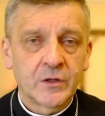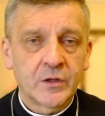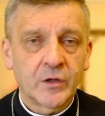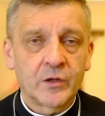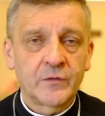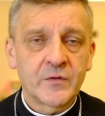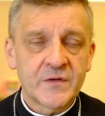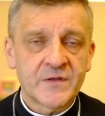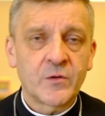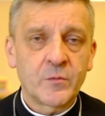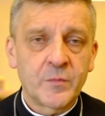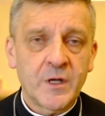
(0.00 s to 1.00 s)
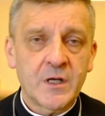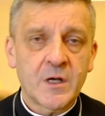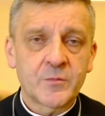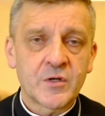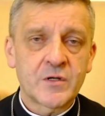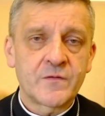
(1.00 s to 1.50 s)
to wystąpienia
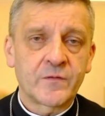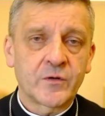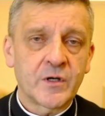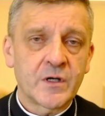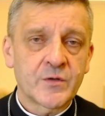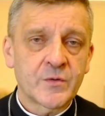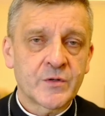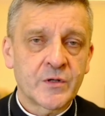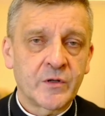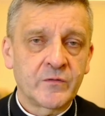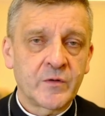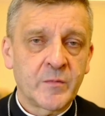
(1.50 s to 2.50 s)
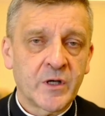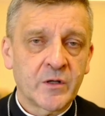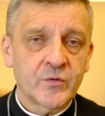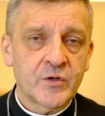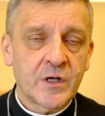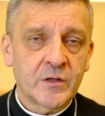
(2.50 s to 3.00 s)
przeciwko Jezusowi mają
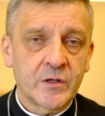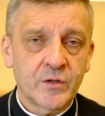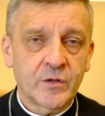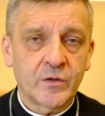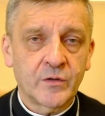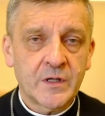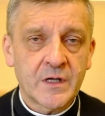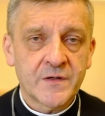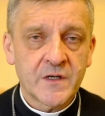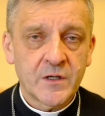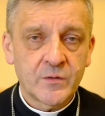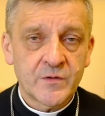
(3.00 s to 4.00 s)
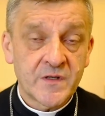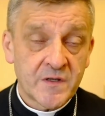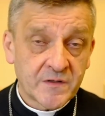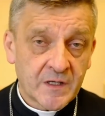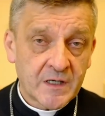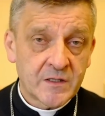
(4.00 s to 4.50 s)
już nie tylko na celu
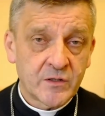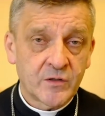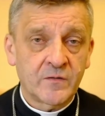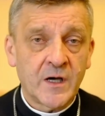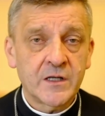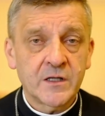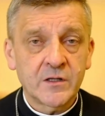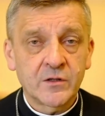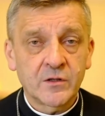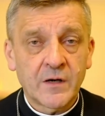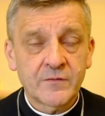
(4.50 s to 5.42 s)
zdyskredytowanie Go,